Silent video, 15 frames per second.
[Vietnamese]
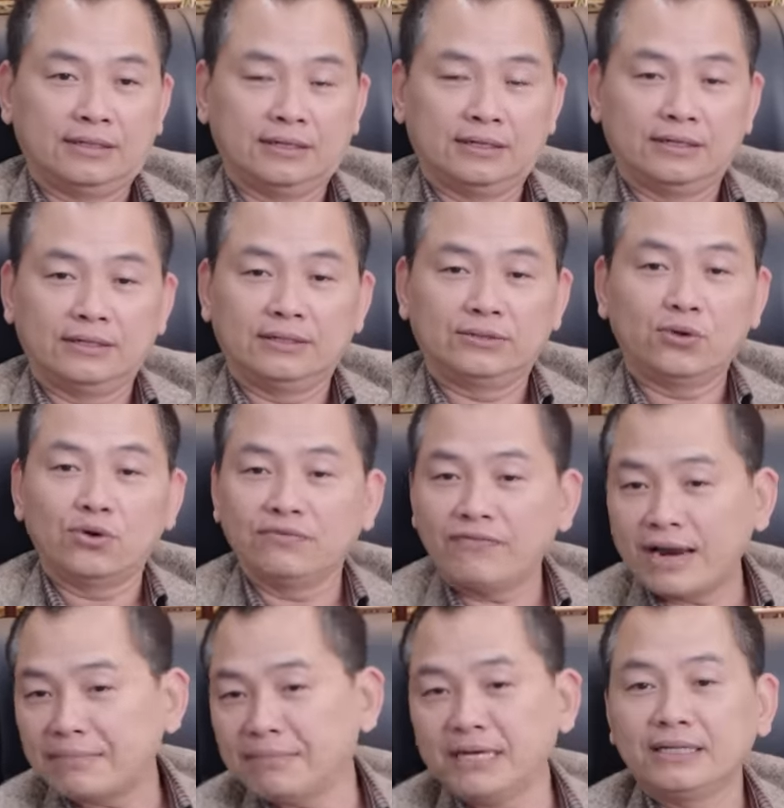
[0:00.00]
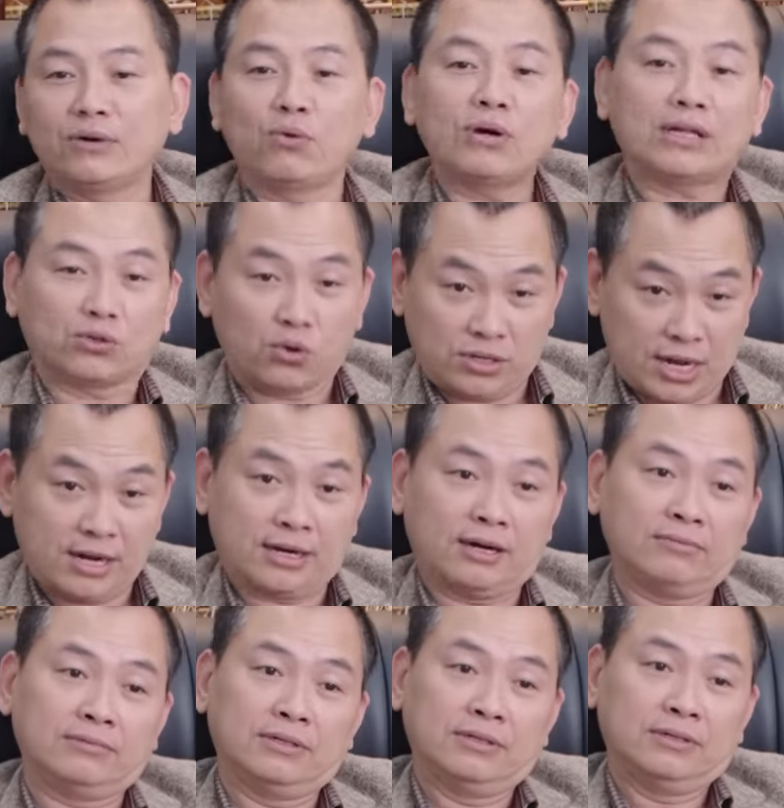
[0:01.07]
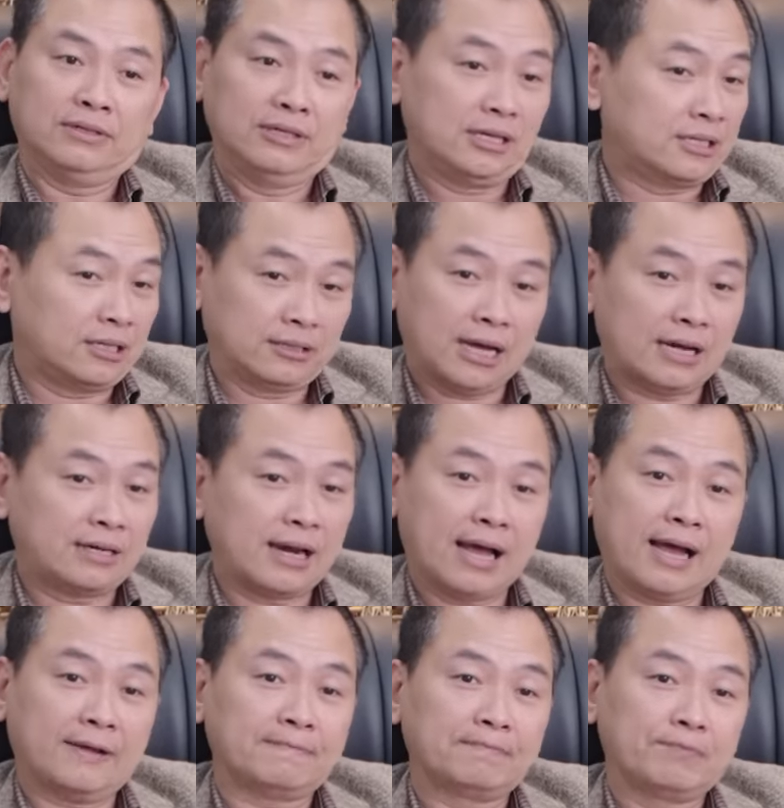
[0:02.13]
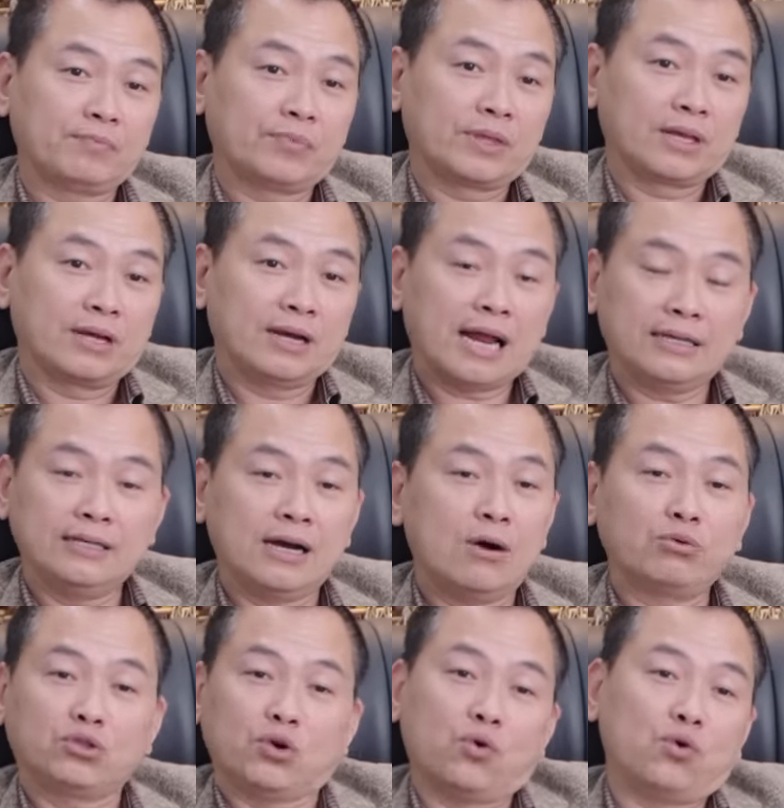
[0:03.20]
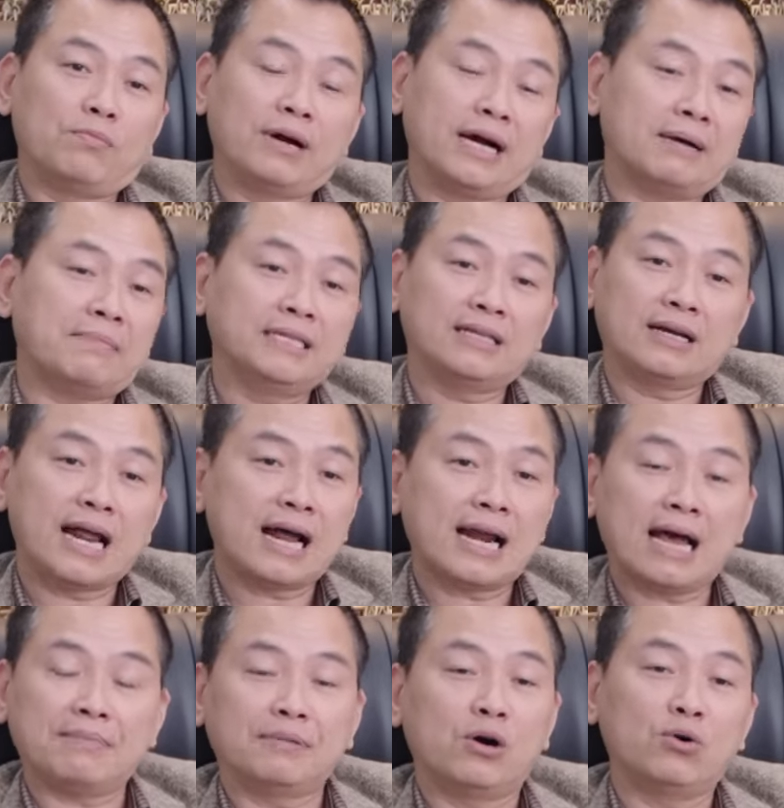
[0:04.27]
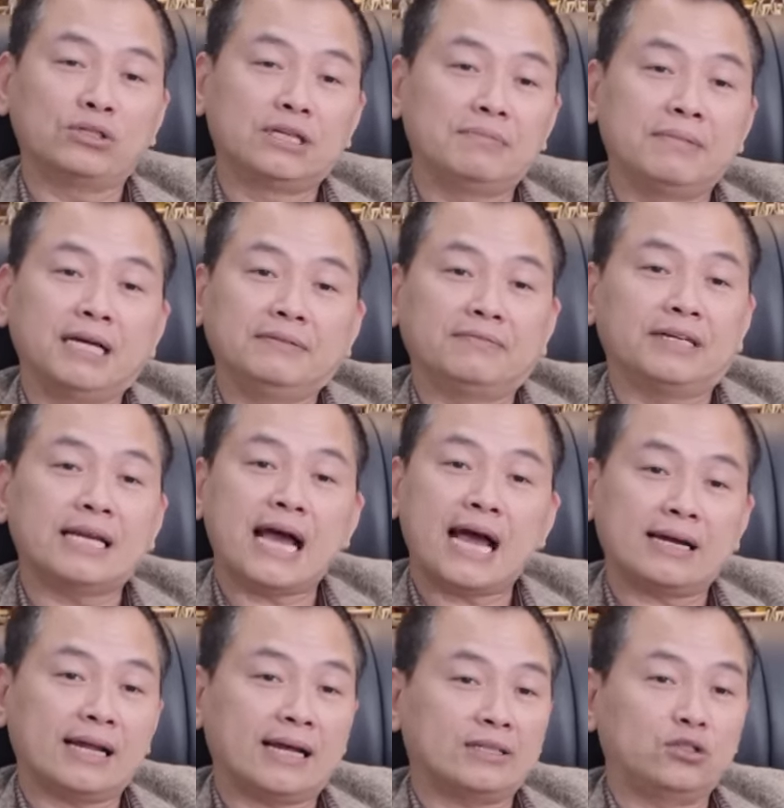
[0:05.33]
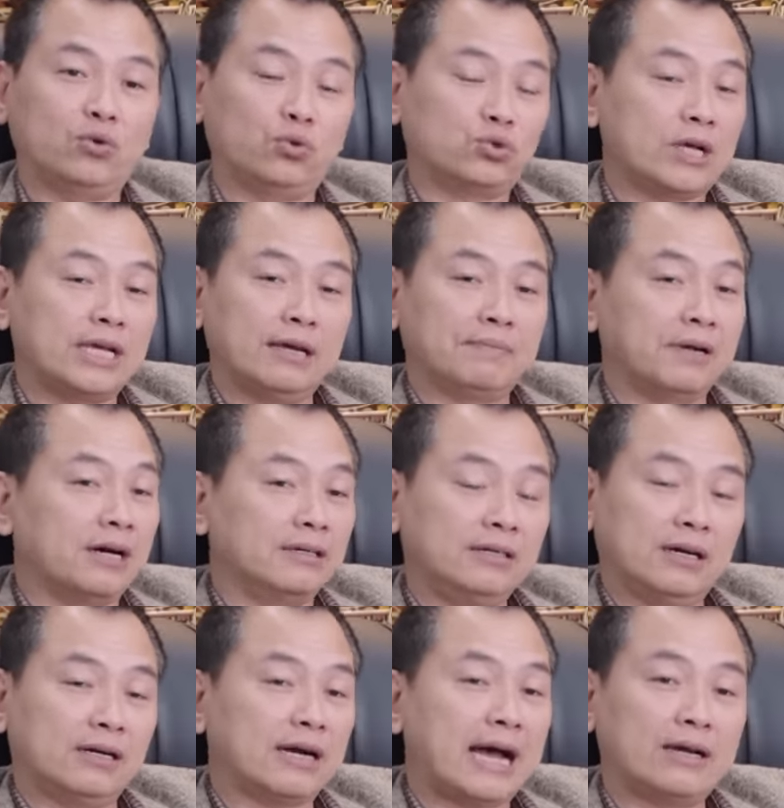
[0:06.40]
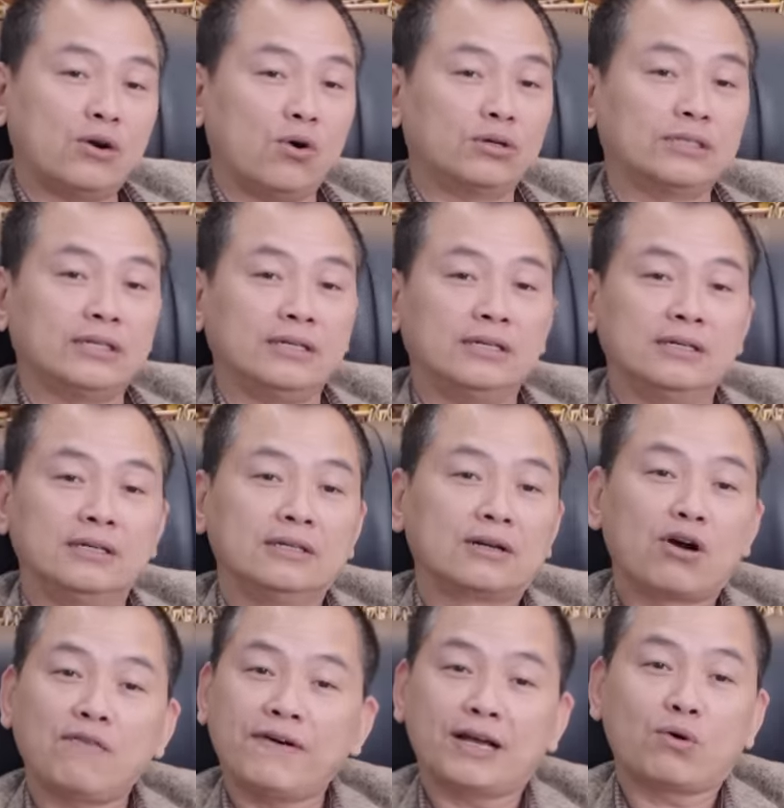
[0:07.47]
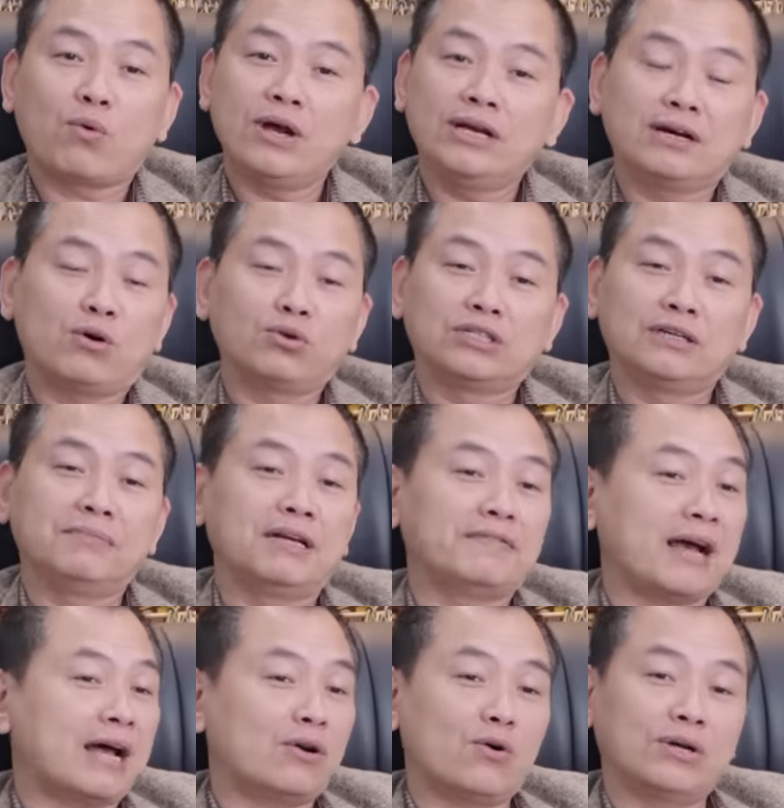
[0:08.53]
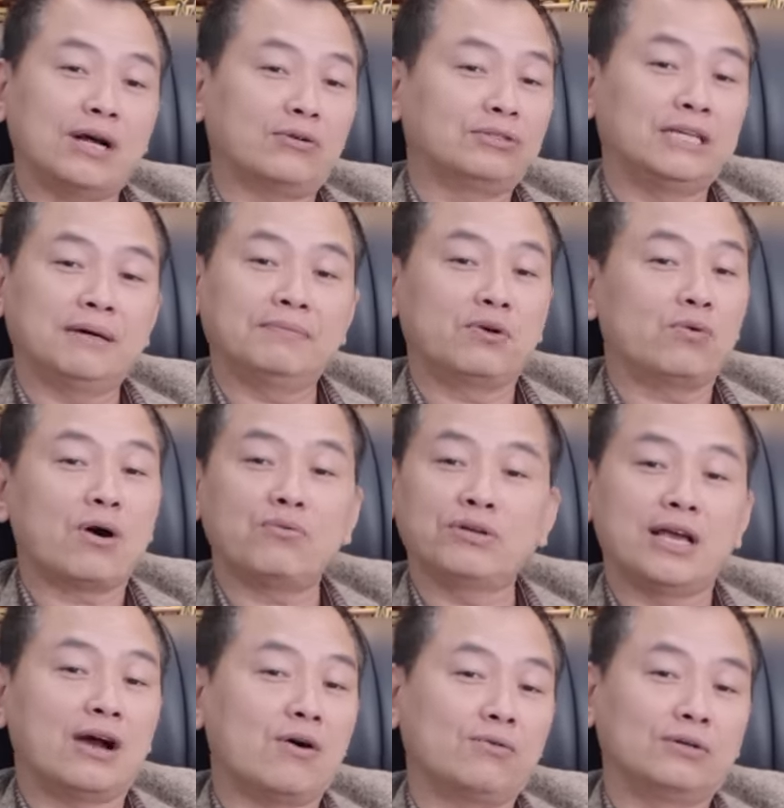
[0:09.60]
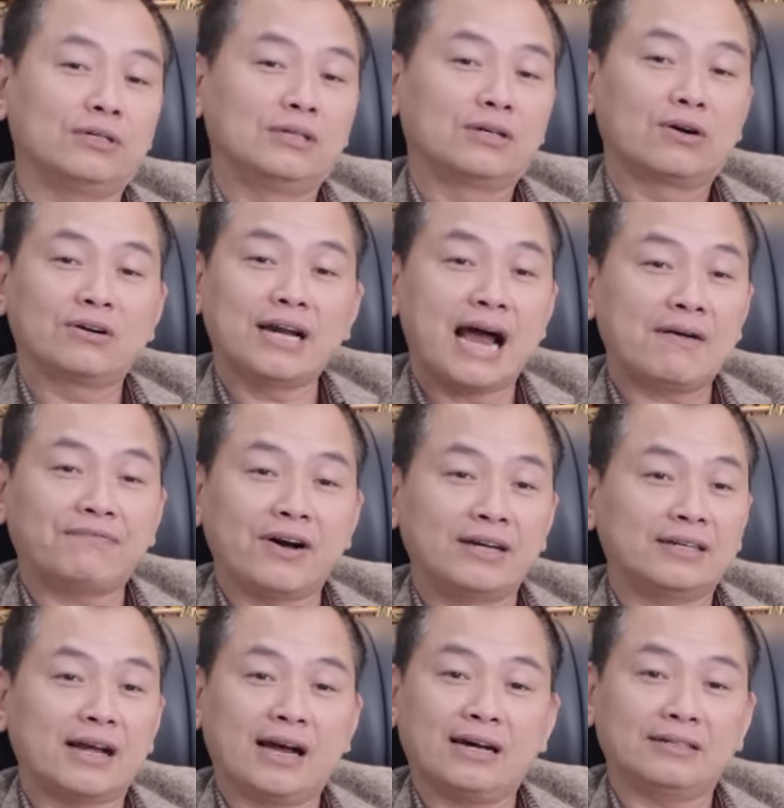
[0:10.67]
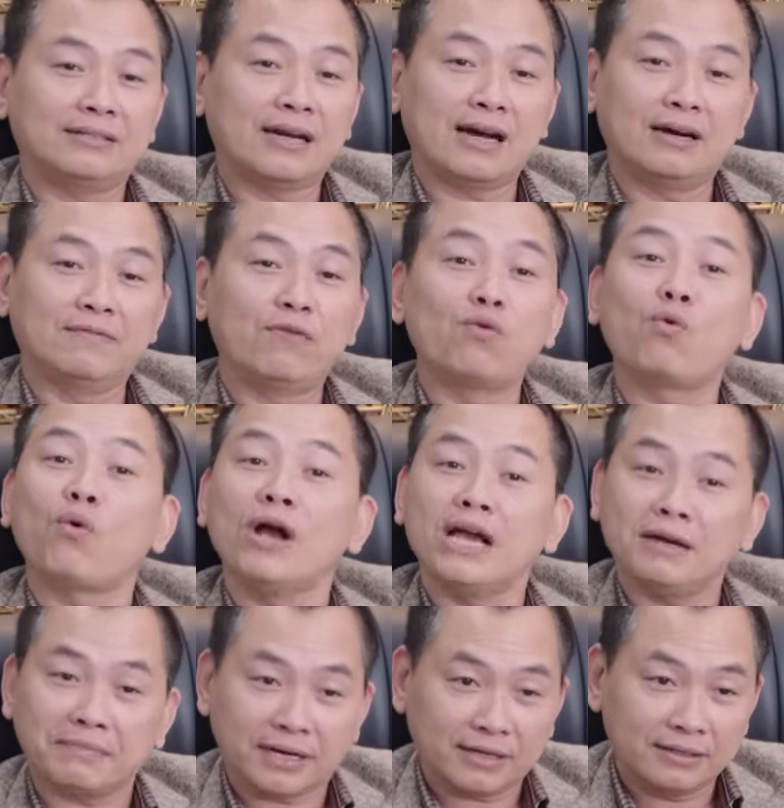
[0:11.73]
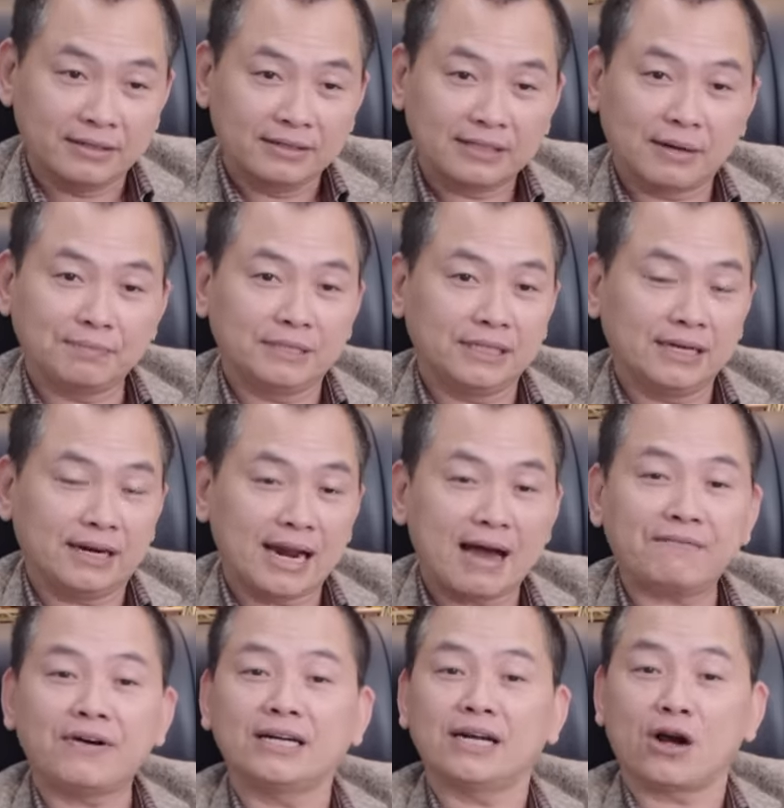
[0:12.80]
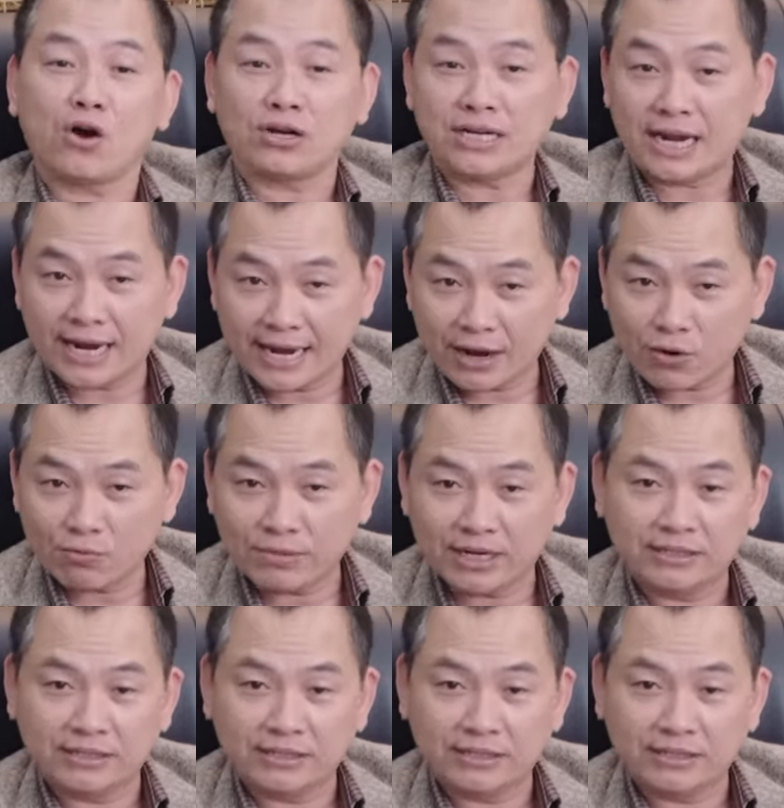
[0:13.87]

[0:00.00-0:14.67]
uh, rồi văn minh cũng là tốt nhất không nhưng sự thật là là những ông chủ mà bây giờ đang làm ở Hồ Chí Minh với đang là chủ doanh nghiệp lớn ở Hà Nội thì có phải quê ở Hồ Chí Minh hay Hà Nội đâu chiếm cũng không nhiều còn đa phần là, là ở vùng quê mà thậm chí là đa phần là con nhà nghèo